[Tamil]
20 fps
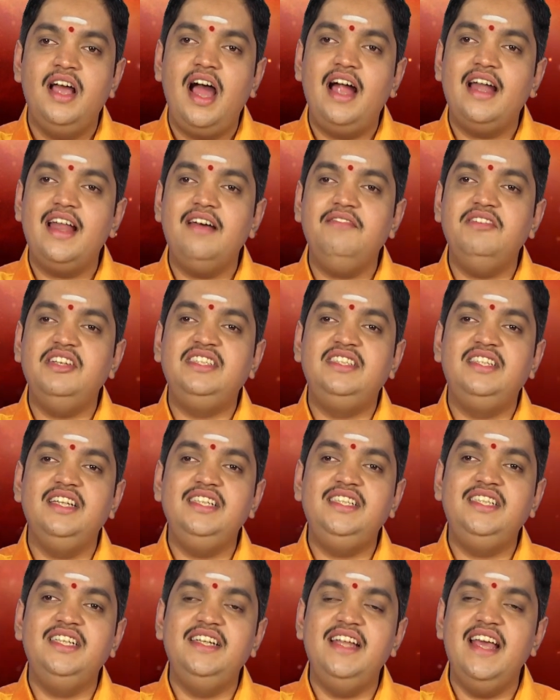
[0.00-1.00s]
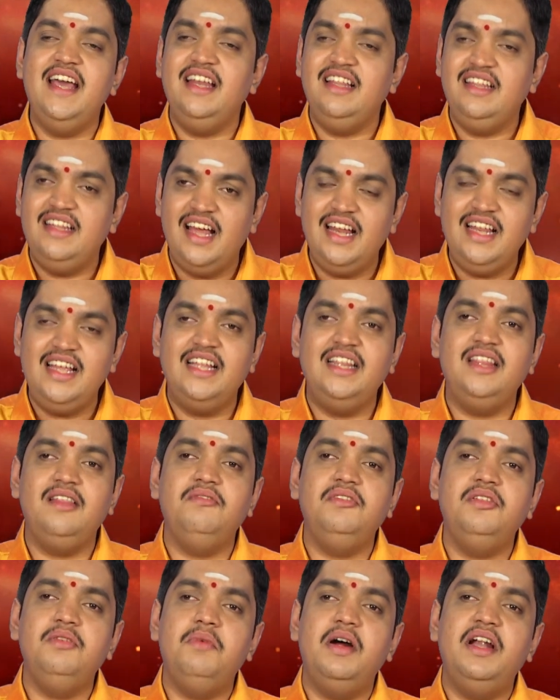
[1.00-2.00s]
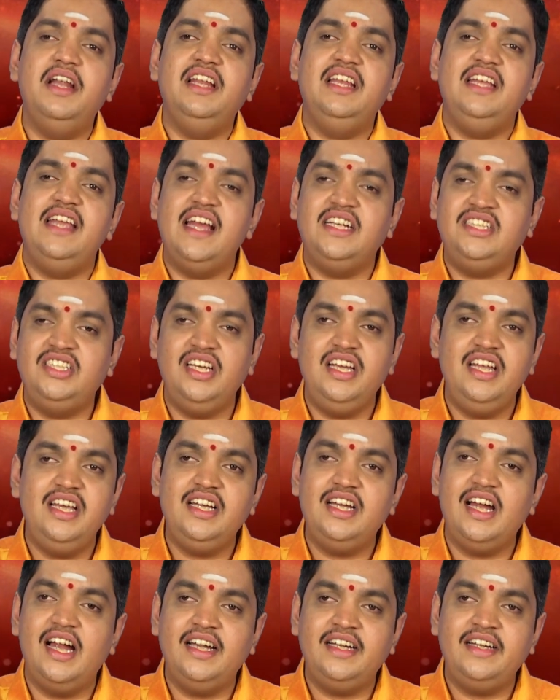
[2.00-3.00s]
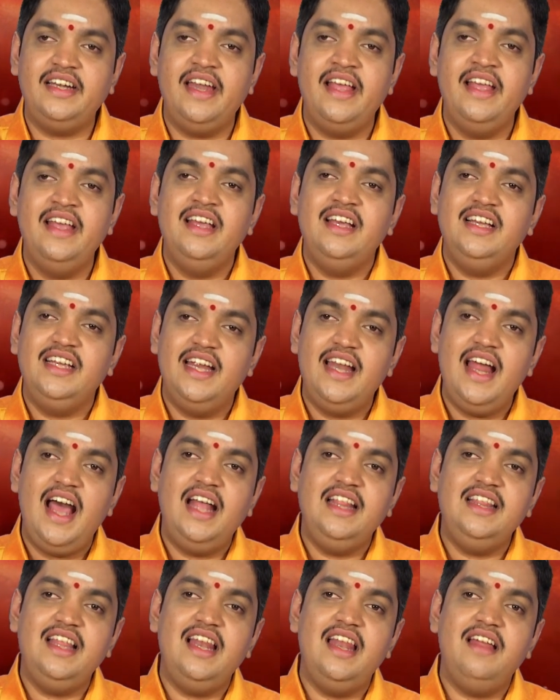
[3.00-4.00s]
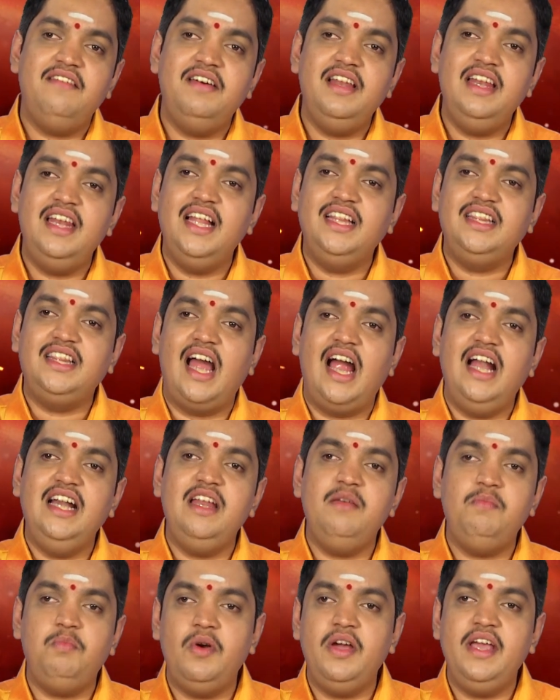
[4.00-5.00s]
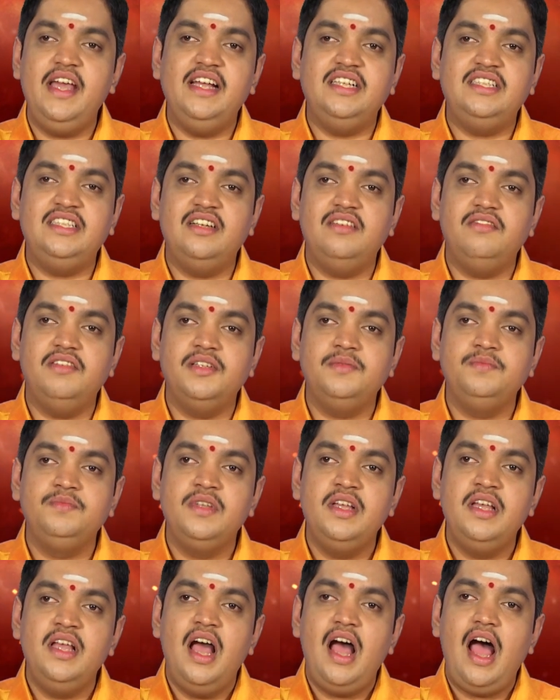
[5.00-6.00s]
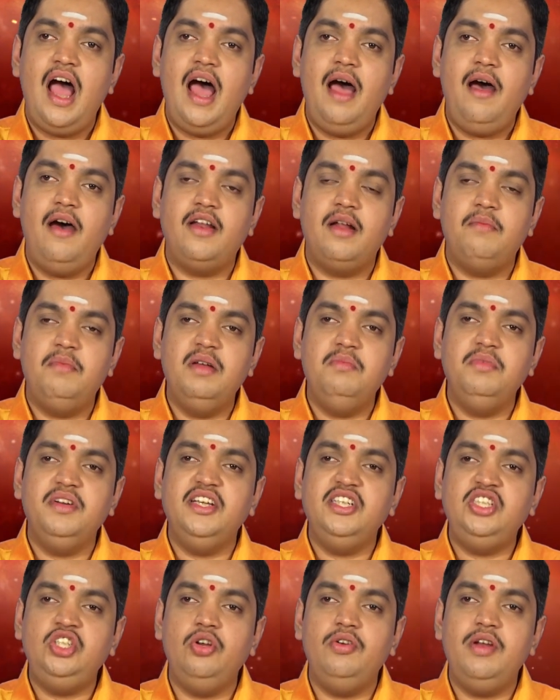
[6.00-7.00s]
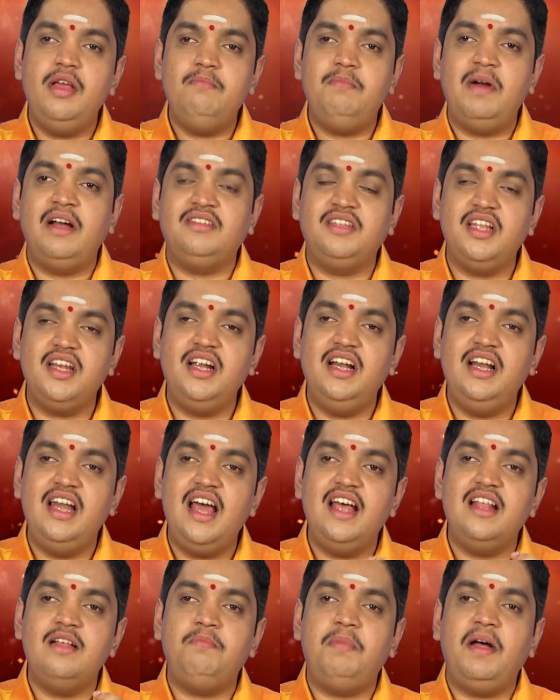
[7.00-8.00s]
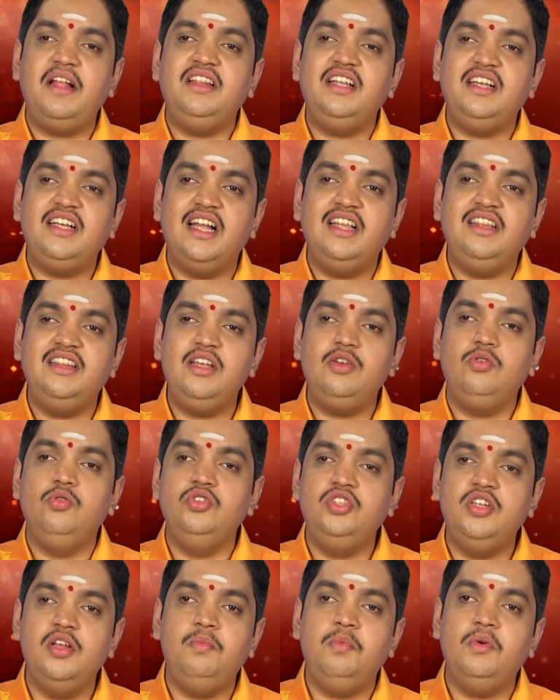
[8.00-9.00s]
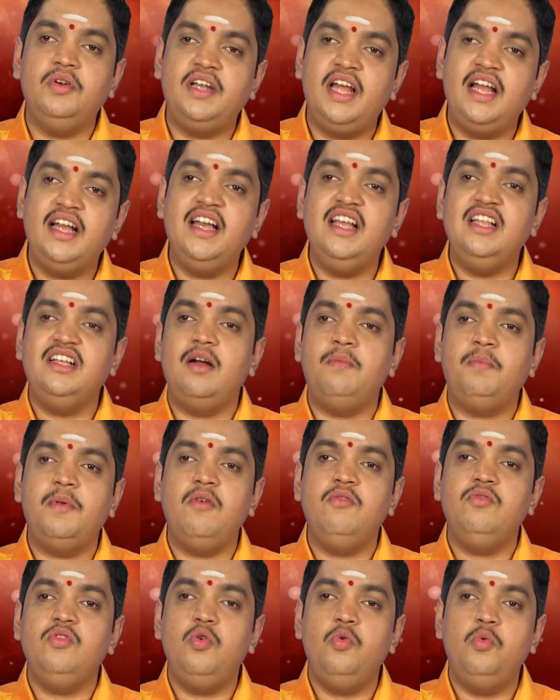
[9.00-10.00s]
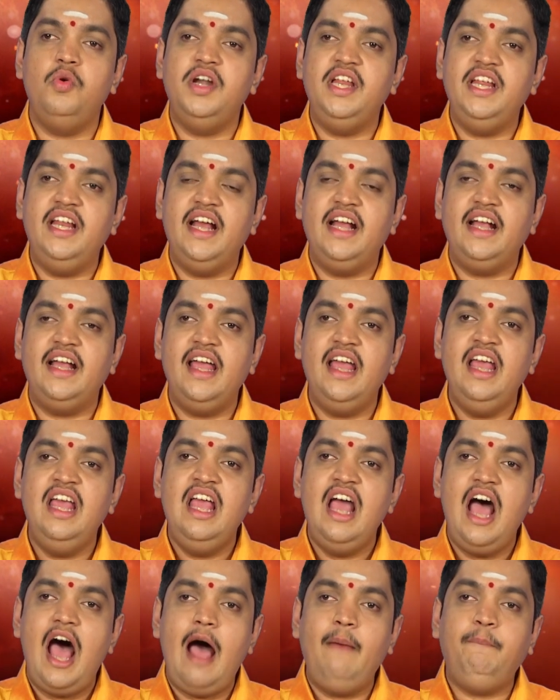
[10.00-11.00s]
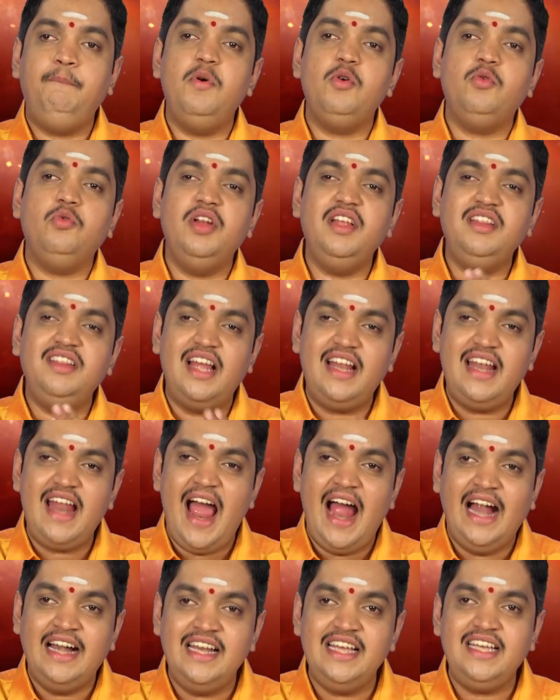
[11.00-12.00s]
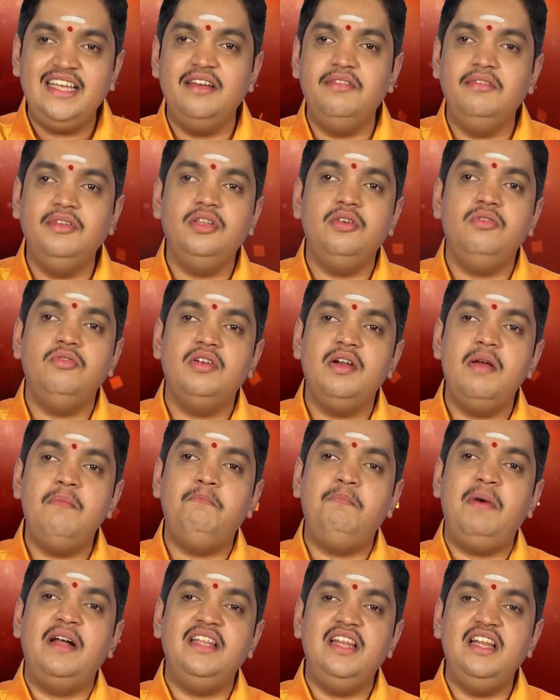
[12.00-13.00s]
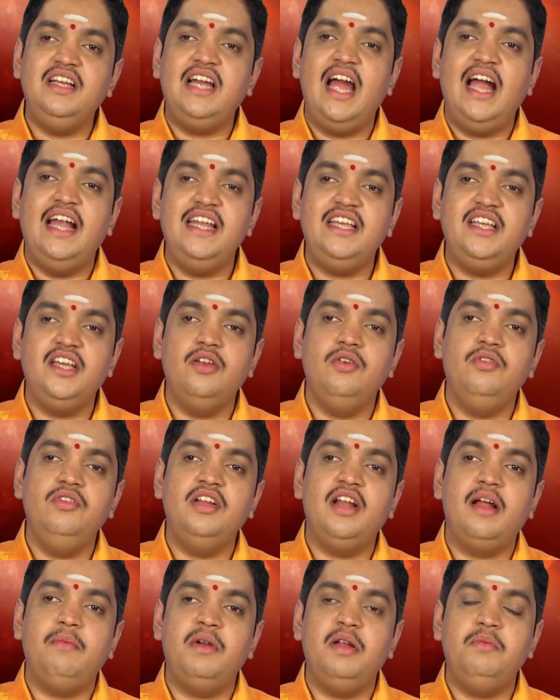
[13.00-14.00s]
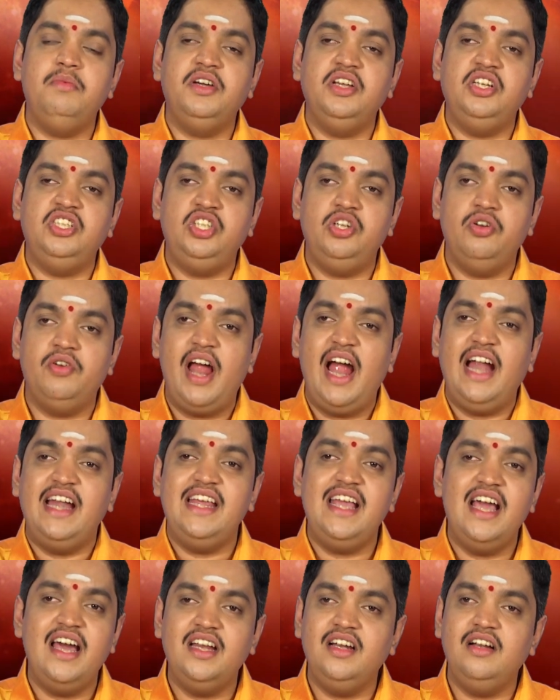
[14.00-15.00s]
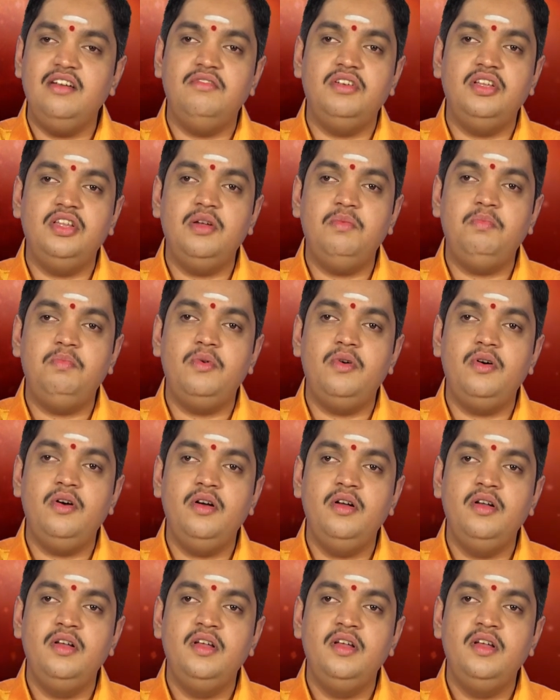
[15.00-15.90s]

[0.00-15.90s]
ஆனால் அவர் சிரிச்சுட்டே இருந்தார் எந்த விதமான ரியாக்ஷனையும் காட்டல ஏன்னா அந்த லெவல்லாம் தாண்டி போயாச்சு அவர் ரமண மகரிஷியுடைய பக்தர்கள்லாம் அதை பார்த்து கத்தி கூச்சல் போட்டாங்க அதுக்கப்புறம் அவங்க ஓடினாங்க அப்போ கூட தன்னை அடிக்க வந்தவங்கள பதிலுக்கு அடிக்கணும்னு ரமண மகரிஷியோட அடியார்கள் வந்தப்போ